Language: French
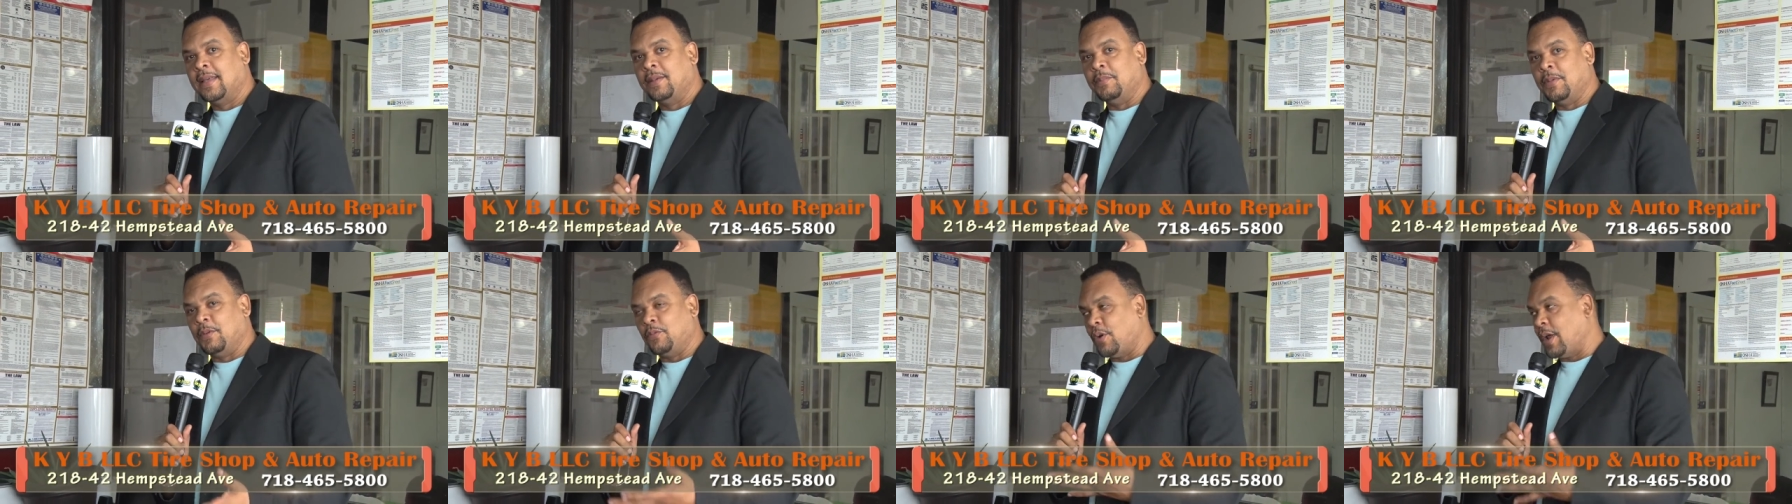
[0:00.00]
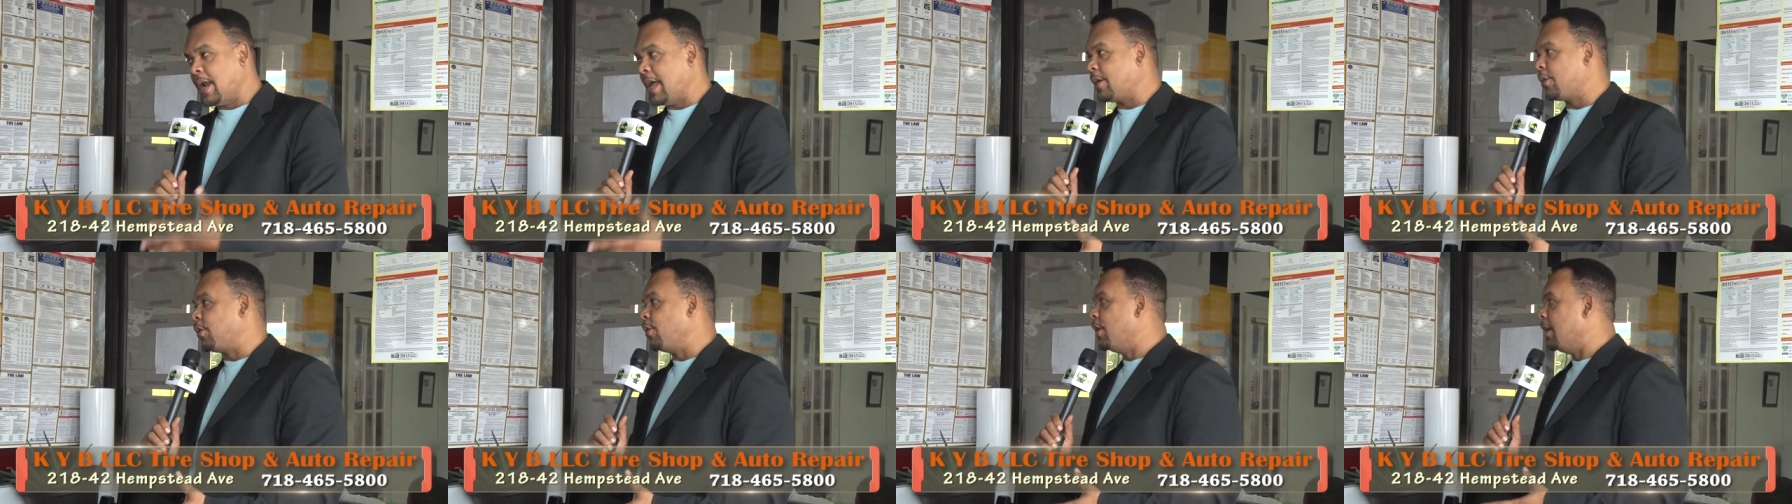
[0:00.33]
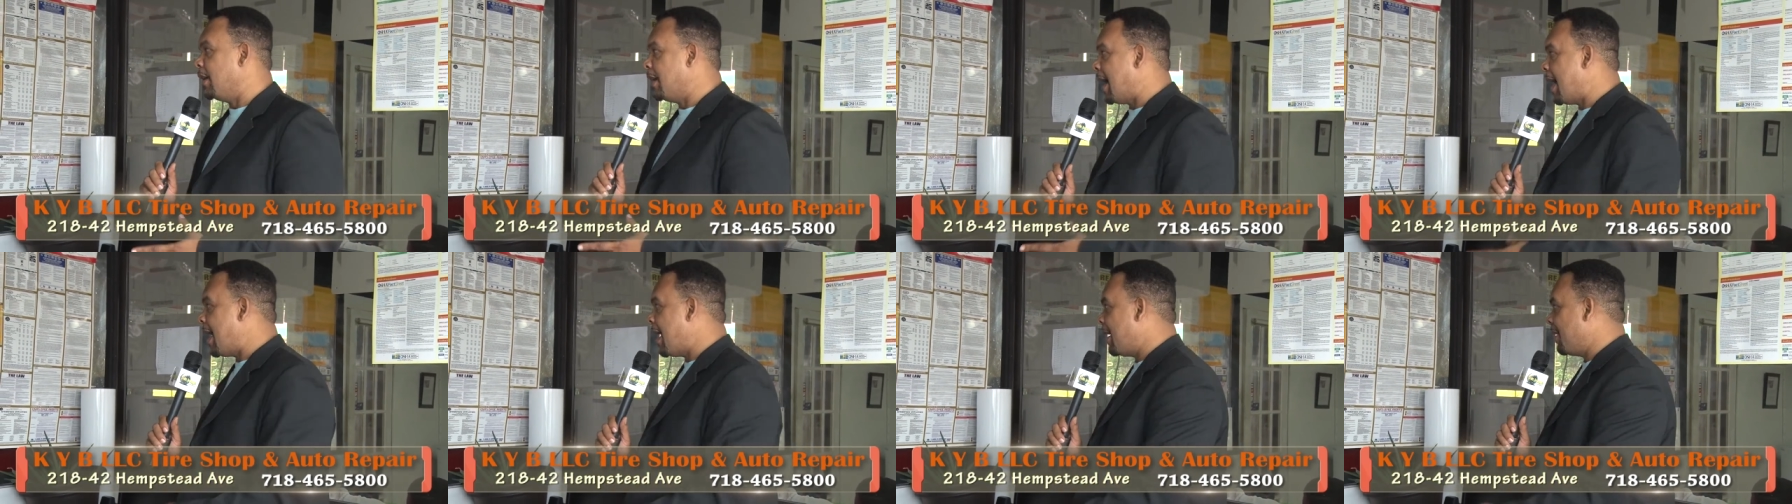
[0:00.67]
Mais voilà que
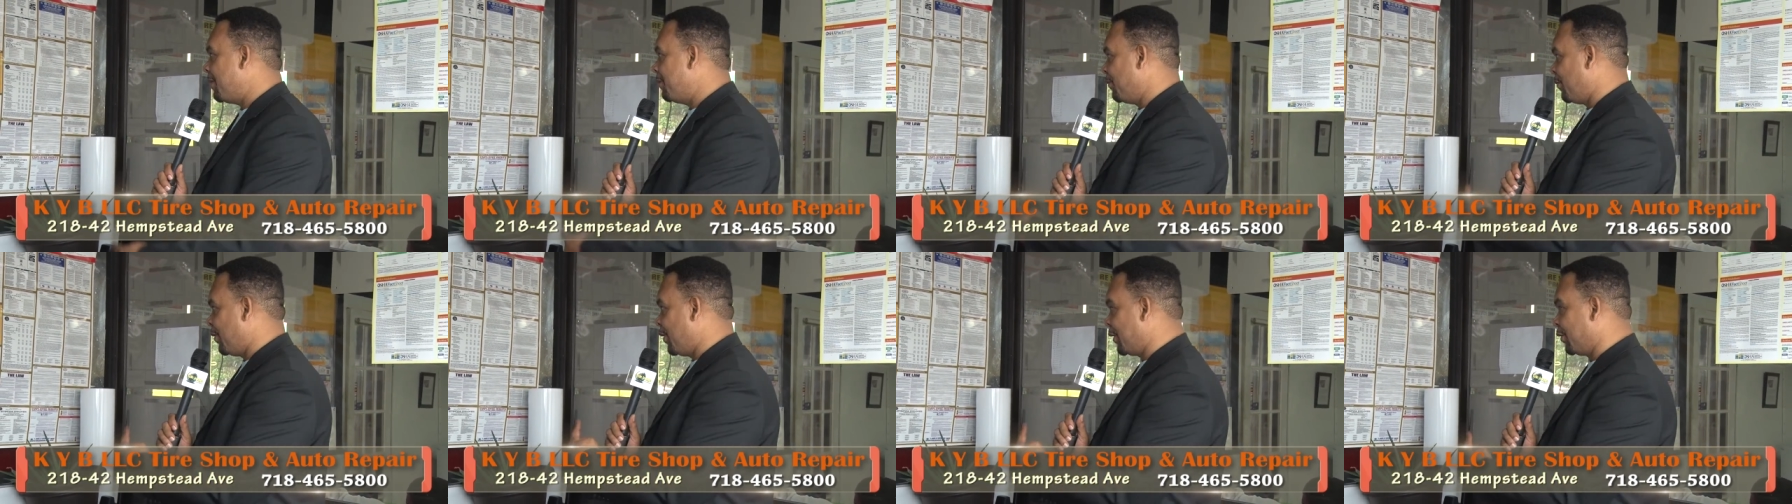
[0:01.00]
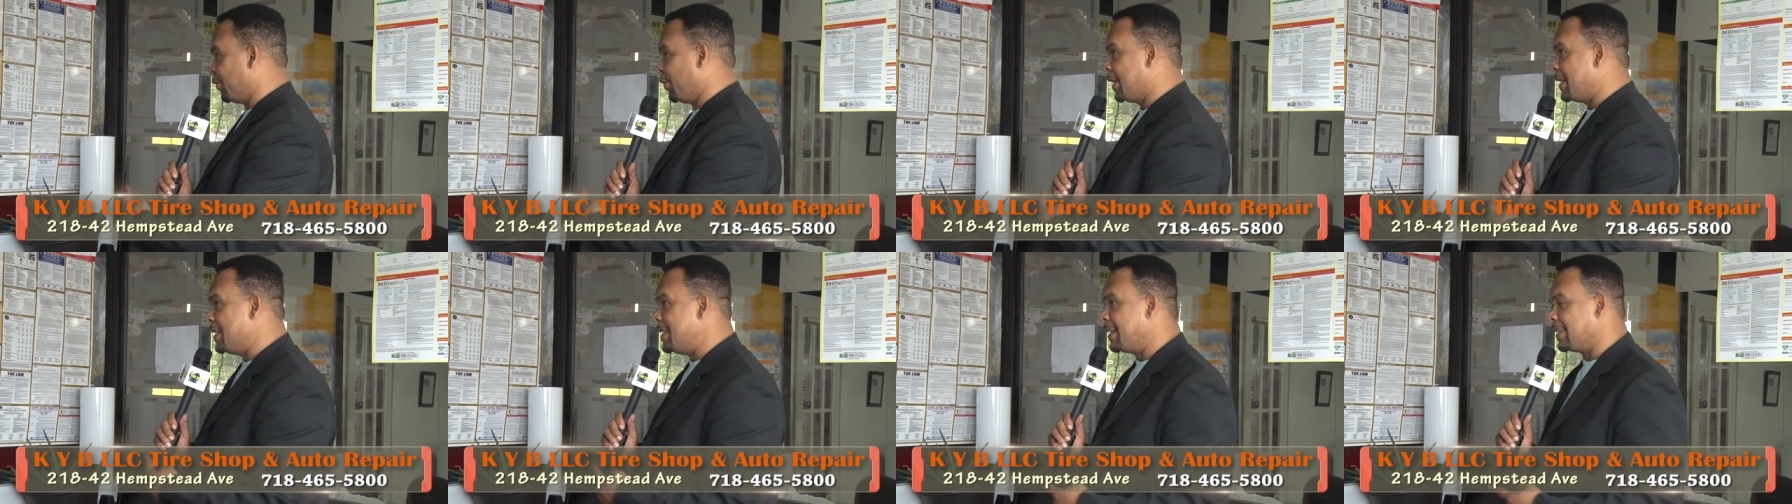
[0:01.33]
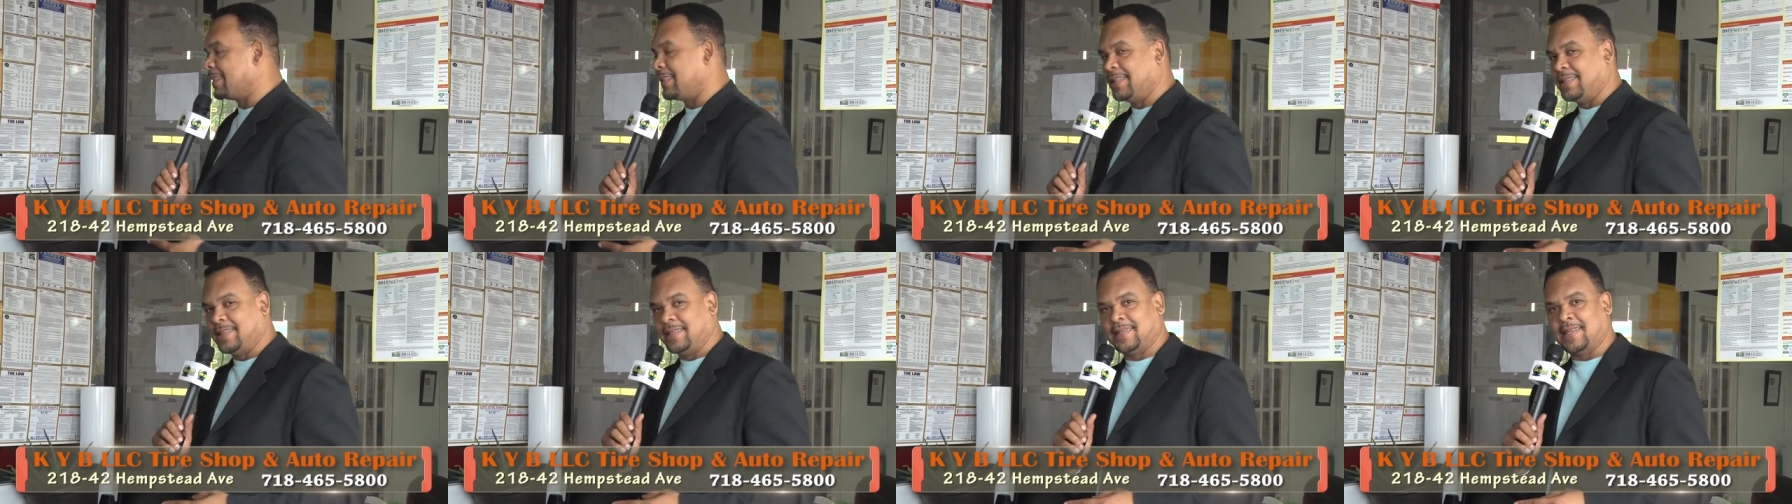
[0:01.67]
là, avec son client qui
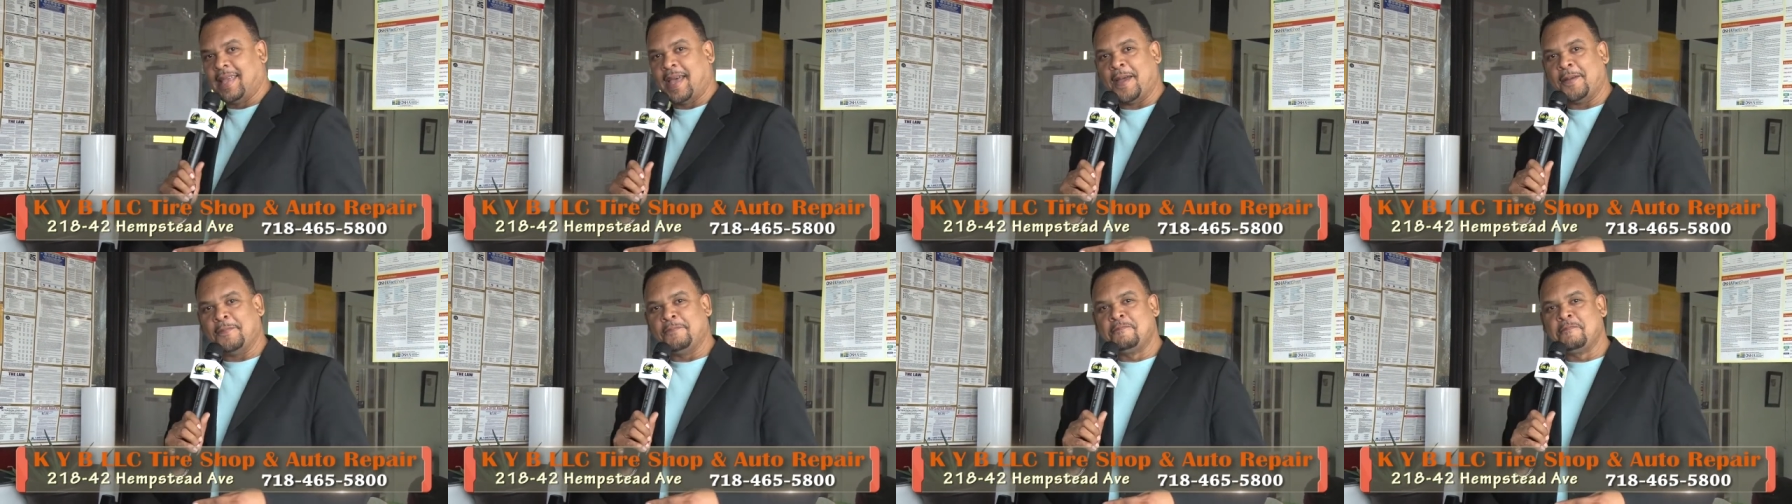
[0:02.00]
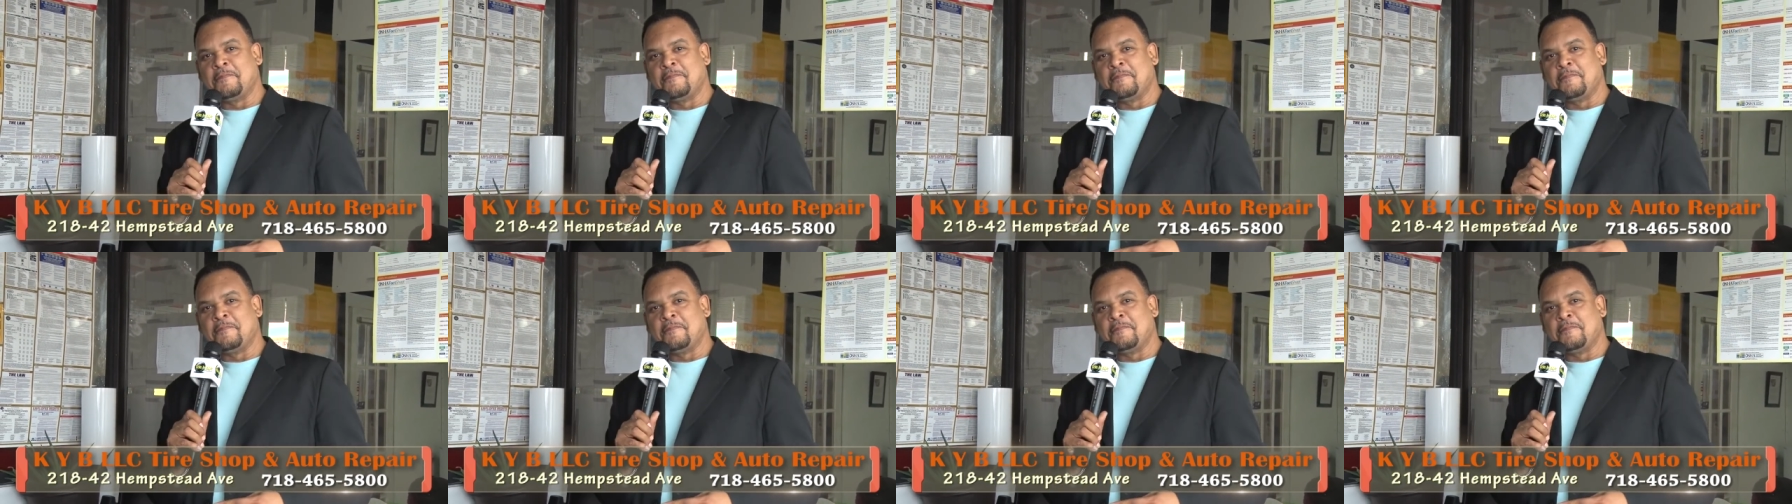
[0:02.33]
te dit ça,